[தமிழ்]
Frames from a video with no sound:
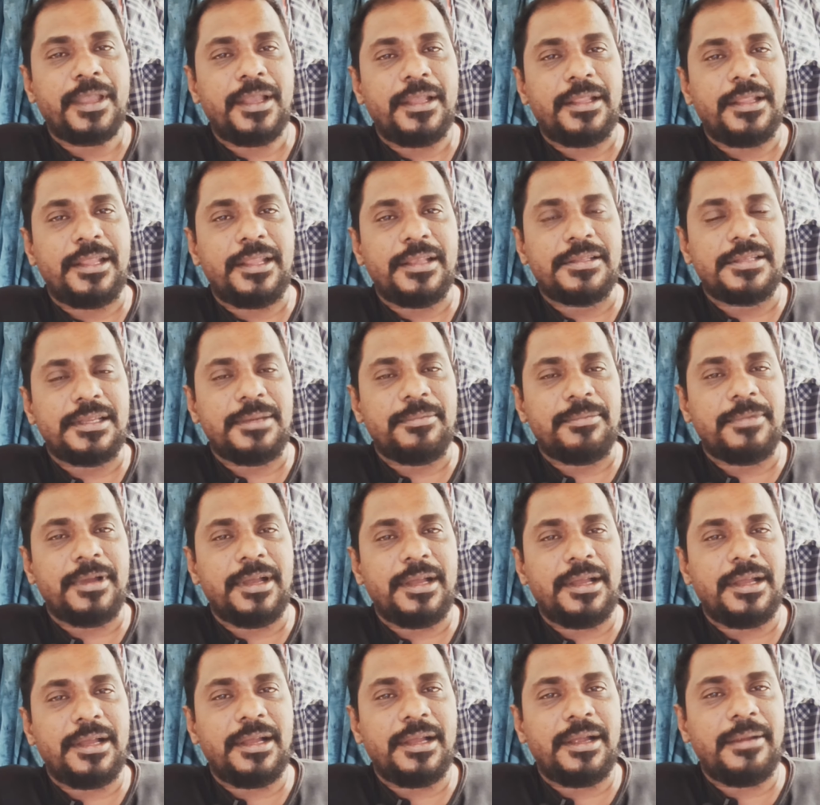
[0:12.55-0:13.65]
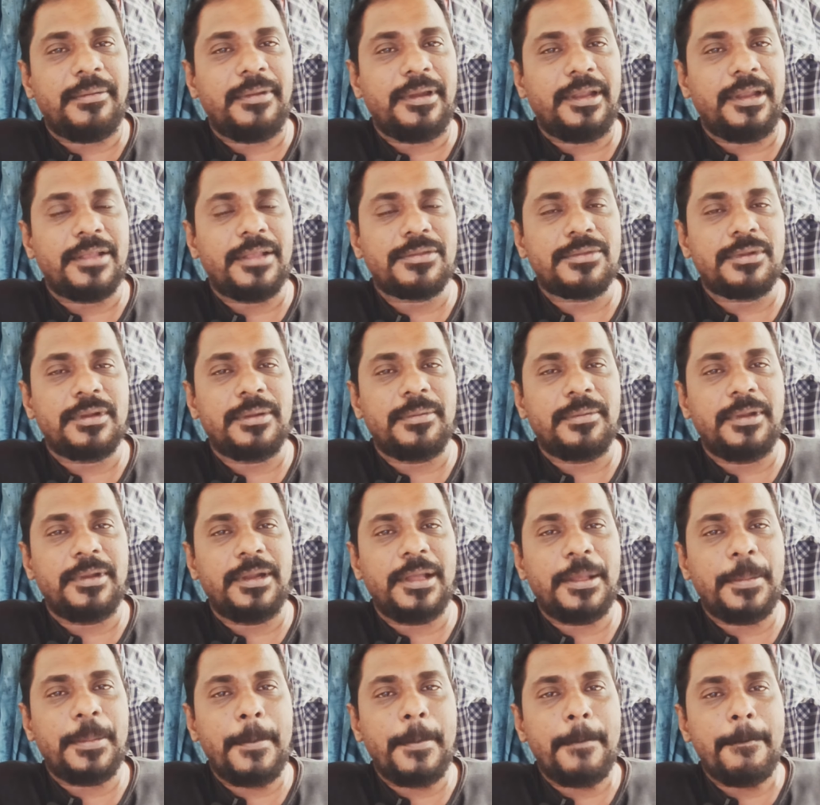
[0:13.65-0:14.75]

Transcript: இந்திய சினிமா அப்படின்னு ஏன் சொன்னோம் அப்படின்னா